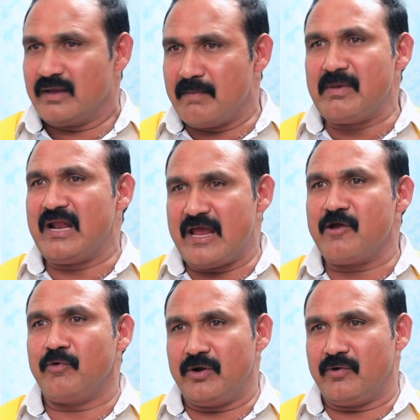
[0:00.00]
ఎమ్మెల్యే
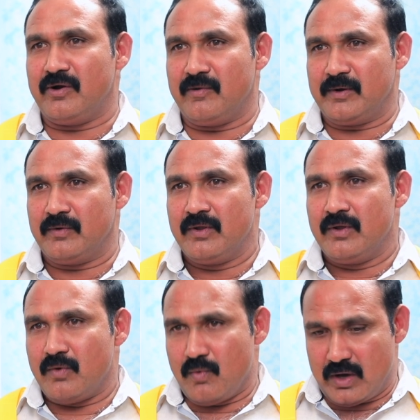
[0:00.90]
అయ్యే ఉండేవాడినాము
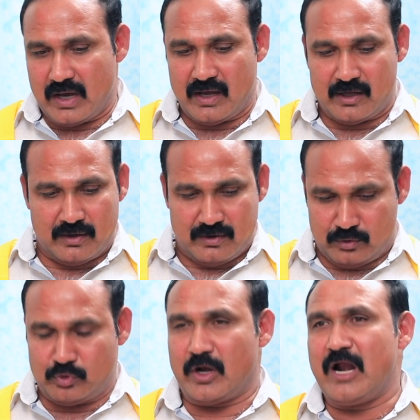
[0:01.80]
ఒక
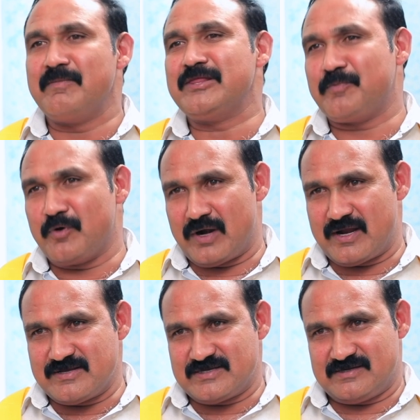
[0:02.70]
దొరల మీద
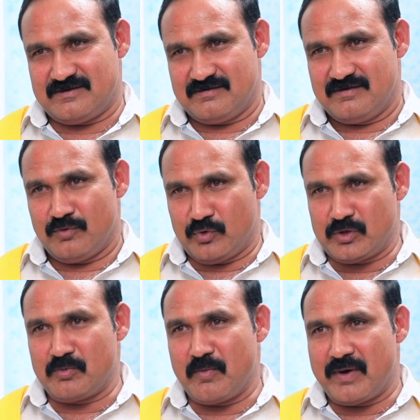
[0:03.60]
పోరాటం చేసిన
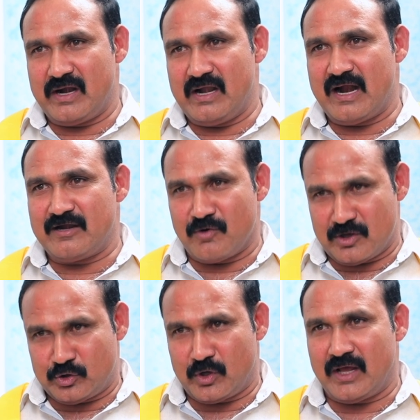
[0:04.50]
ఉత్తమ్ కుమార్ రెడ్డి లాంటి
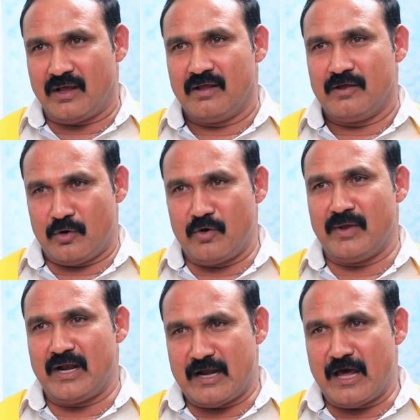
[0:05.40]
ఒక దొర రెండు
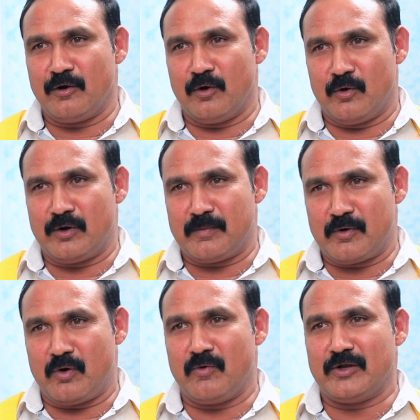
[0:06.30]
వేల నాలుగులో
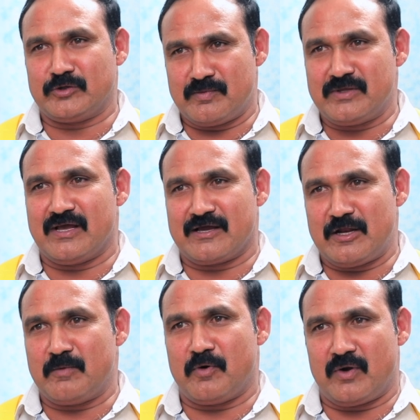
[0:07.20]
ఉన్నప్పుడు రెండు వేల తొమ్మిది దాకా
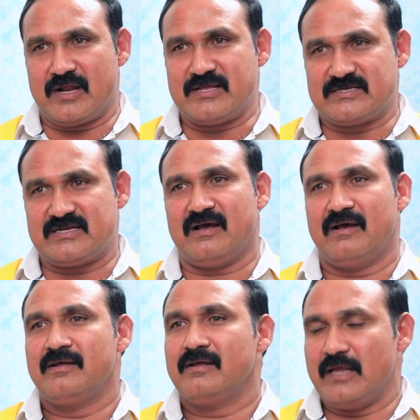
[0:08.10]
నేను పోరాటం చేసిన
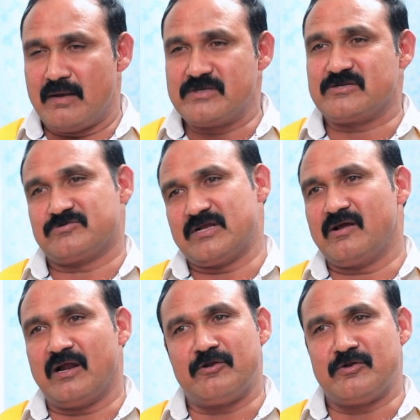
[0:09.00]
ఎనిమిది
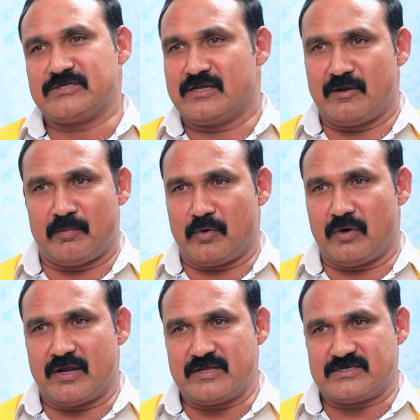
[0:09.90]
సంవత్సరాలు కంటిన్యూస్గా నేను
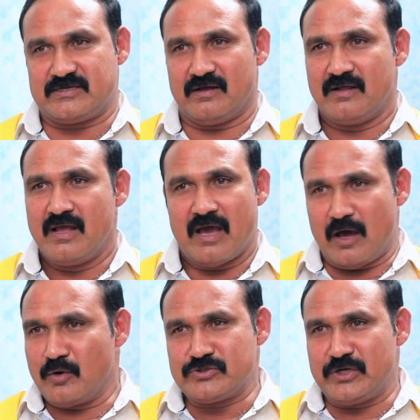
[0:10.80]
పోరాటం చేసిన
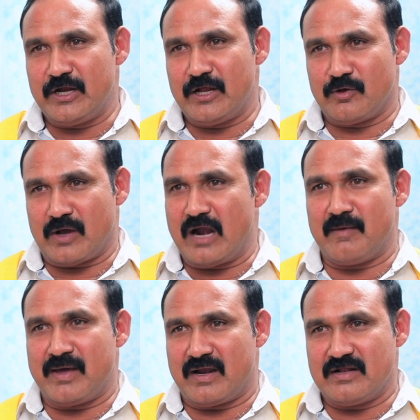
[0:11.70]
ఆ రోజు నేనేదో
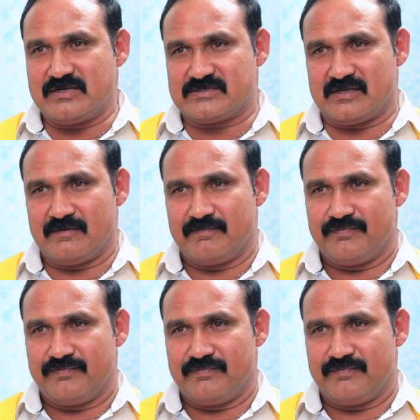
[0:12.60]
కాలపేరంటారా